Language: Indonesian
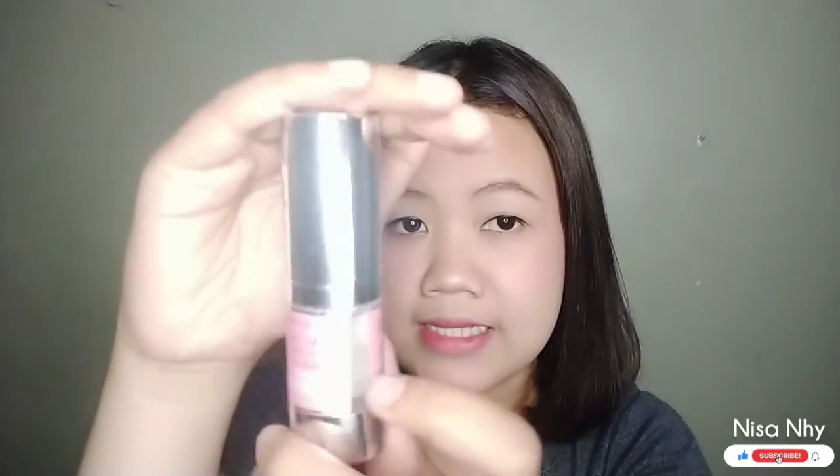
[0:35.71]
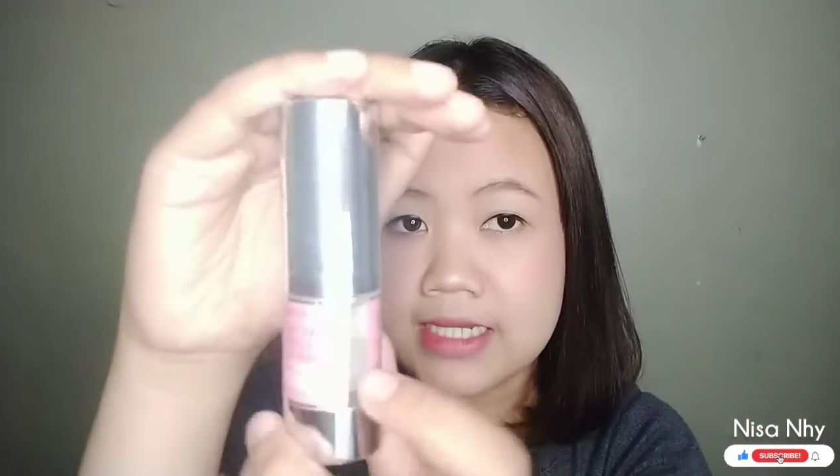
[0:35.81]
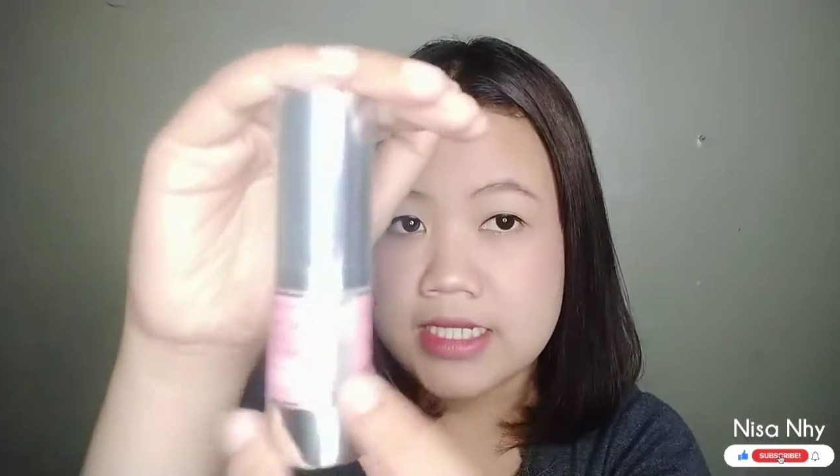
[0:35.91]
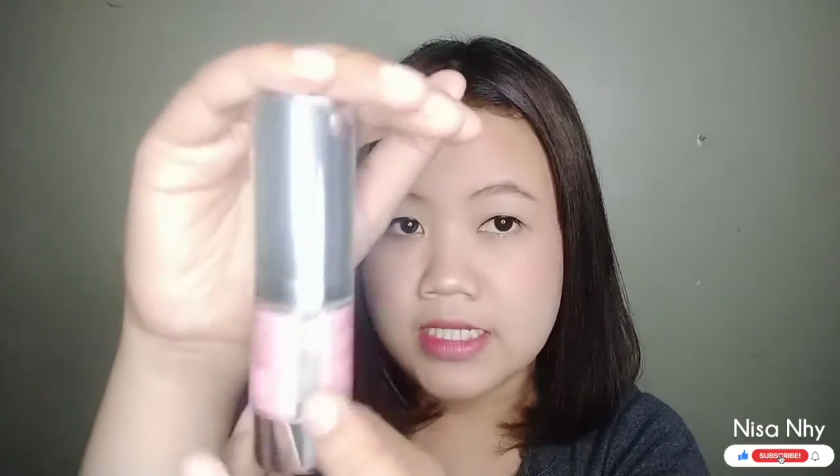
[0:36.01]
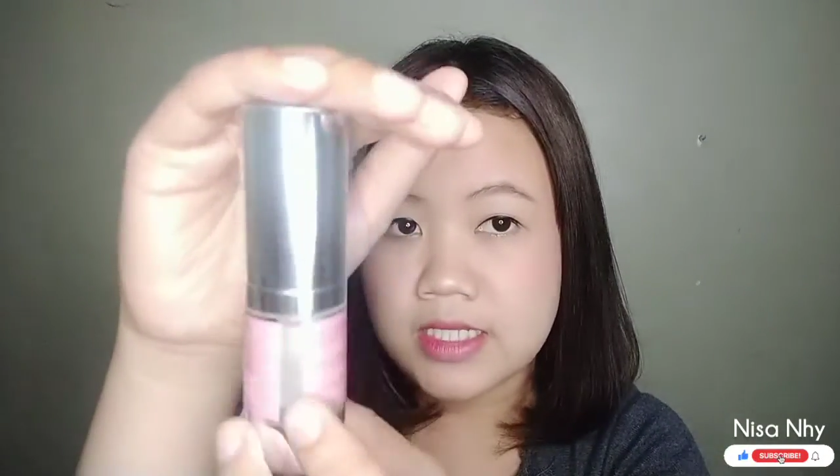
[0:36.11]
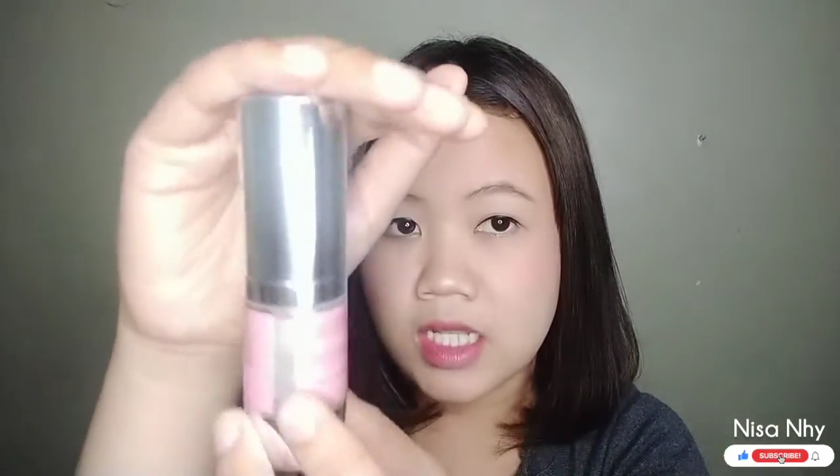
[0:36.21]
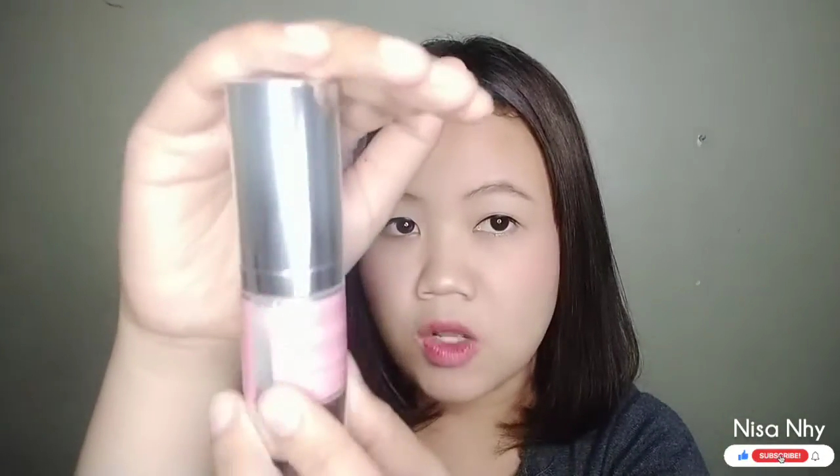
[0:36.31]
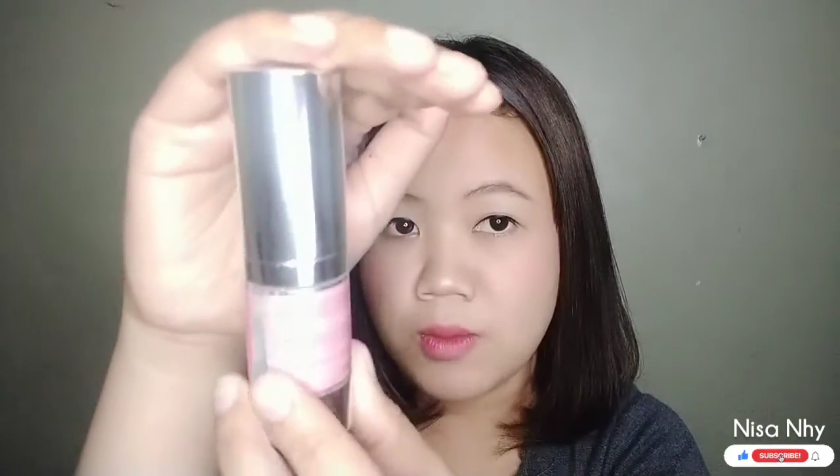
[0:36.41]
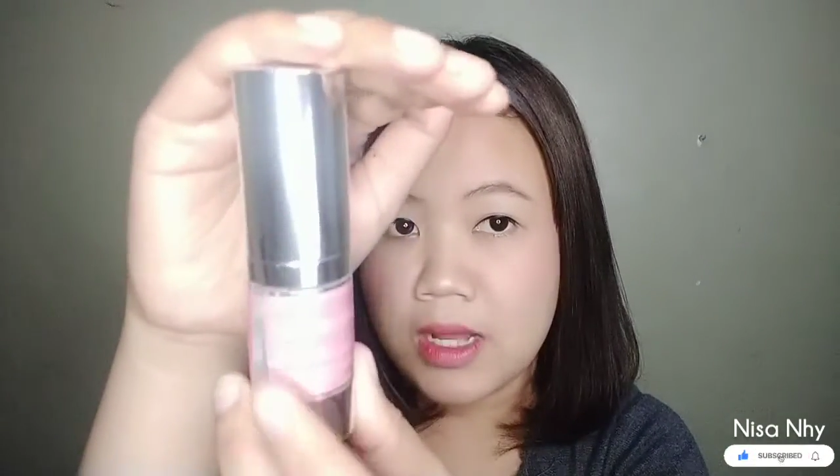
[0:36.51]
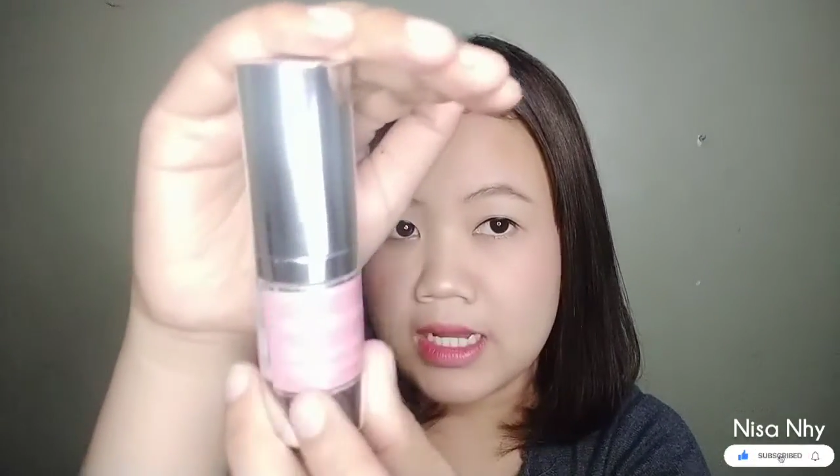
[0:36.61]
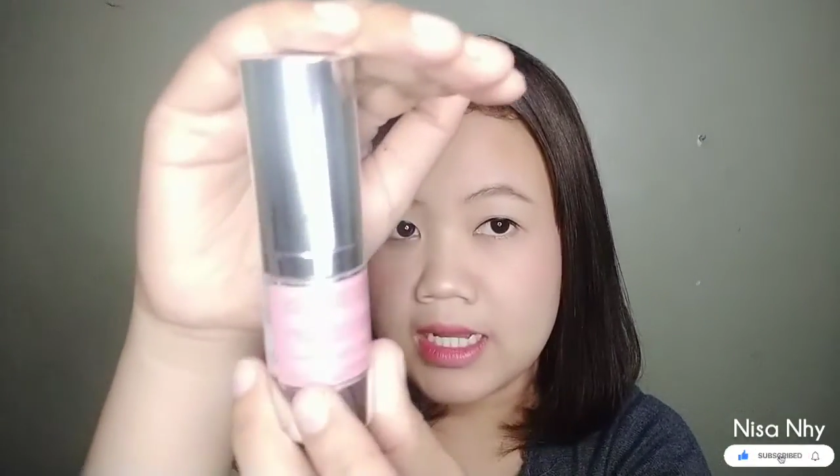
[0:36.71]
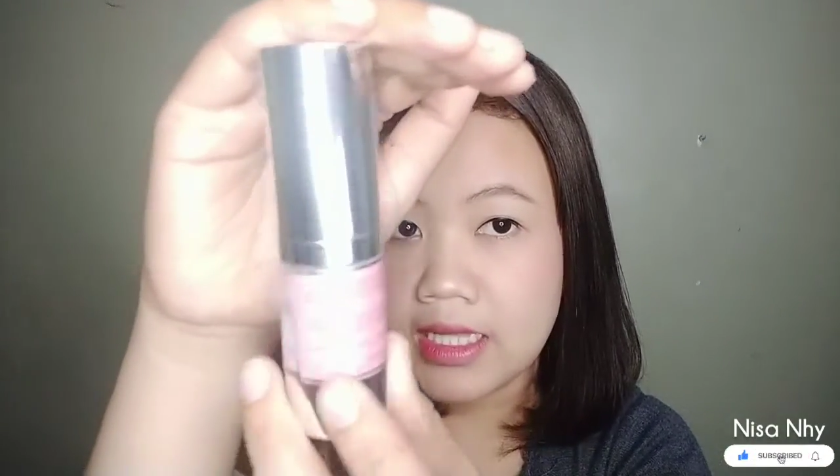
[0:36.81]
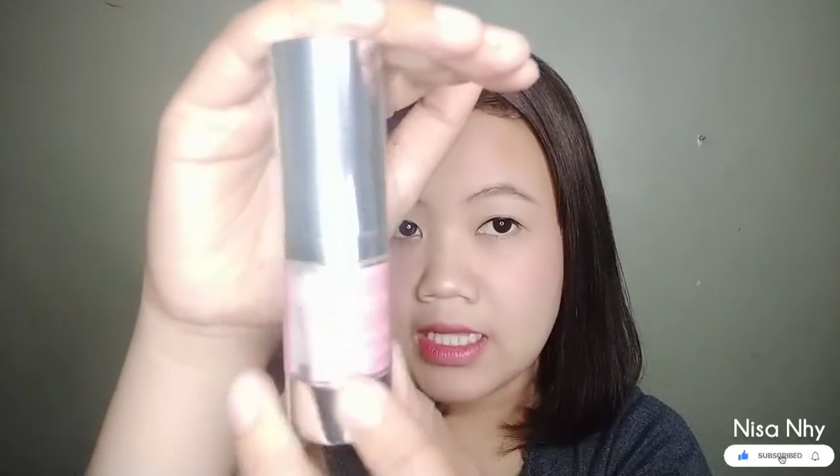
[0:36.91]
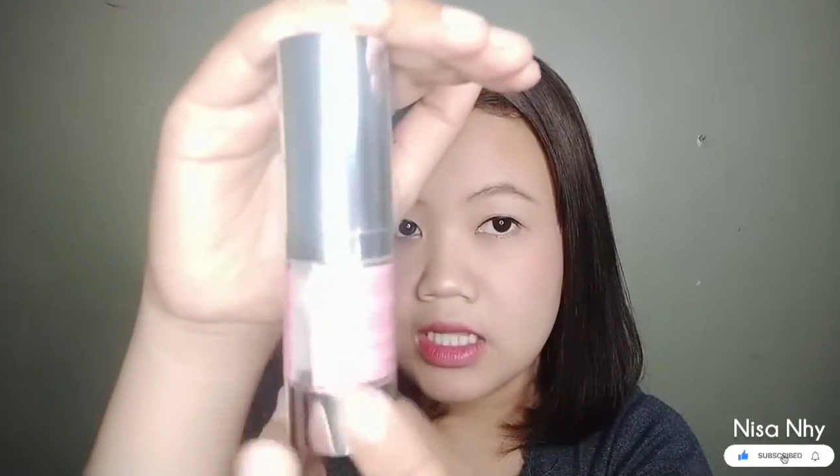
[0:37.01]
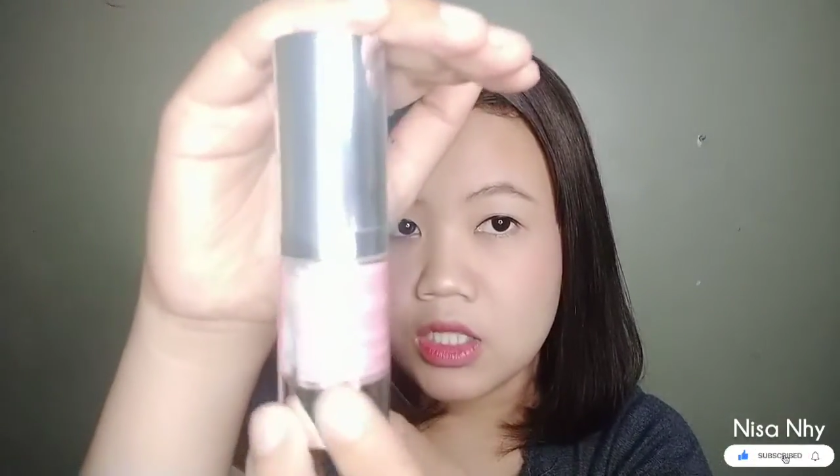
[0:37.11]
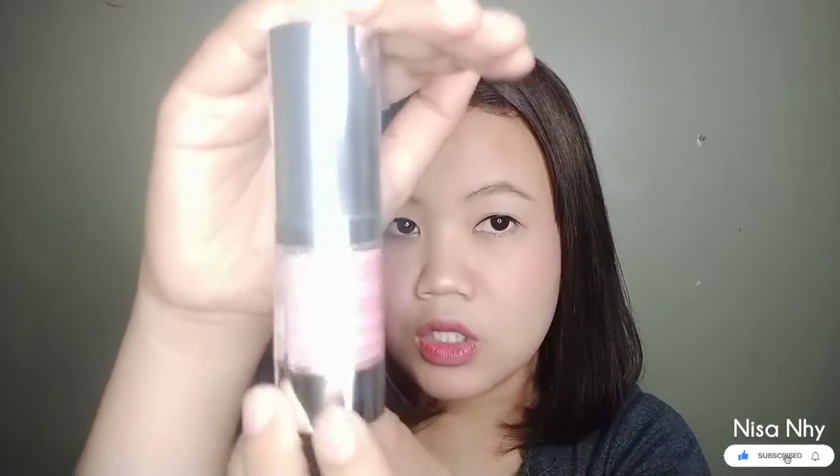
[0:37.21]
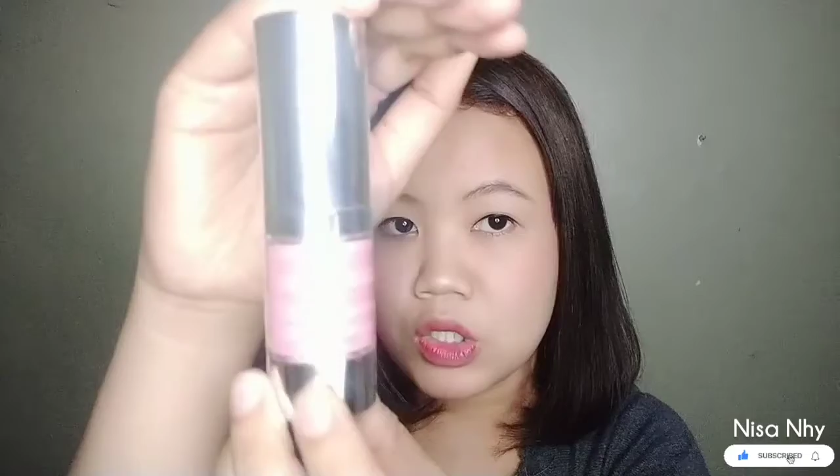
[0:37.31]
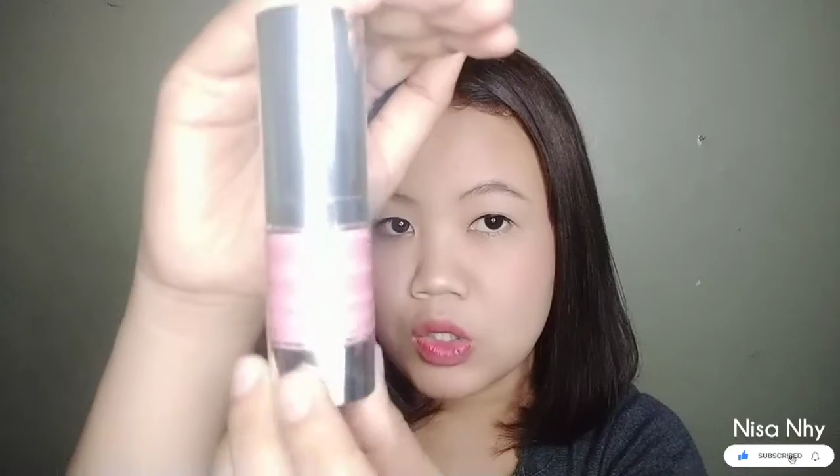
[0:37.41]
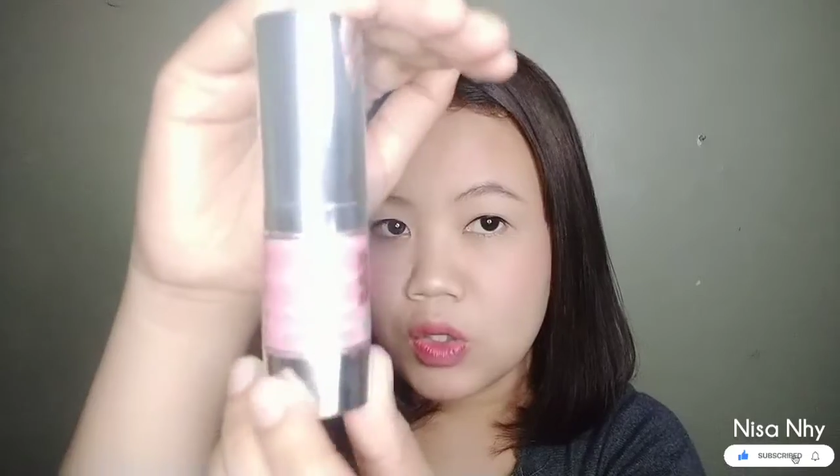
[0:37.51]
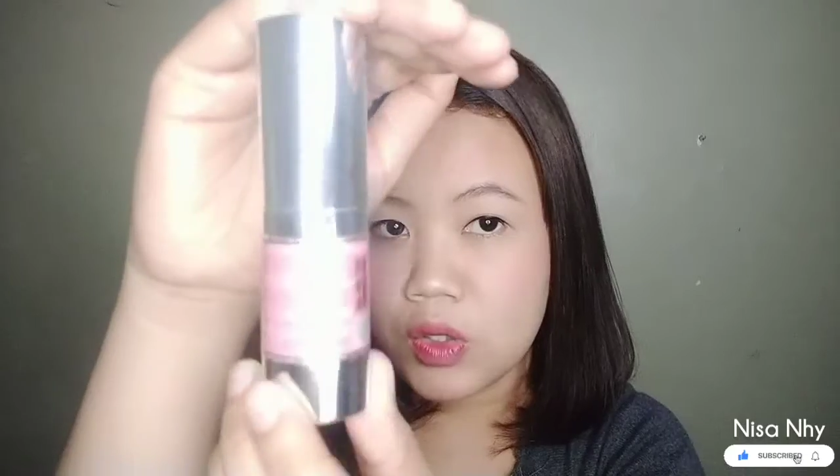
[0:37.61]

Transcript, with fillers: jadinya silau banget tuh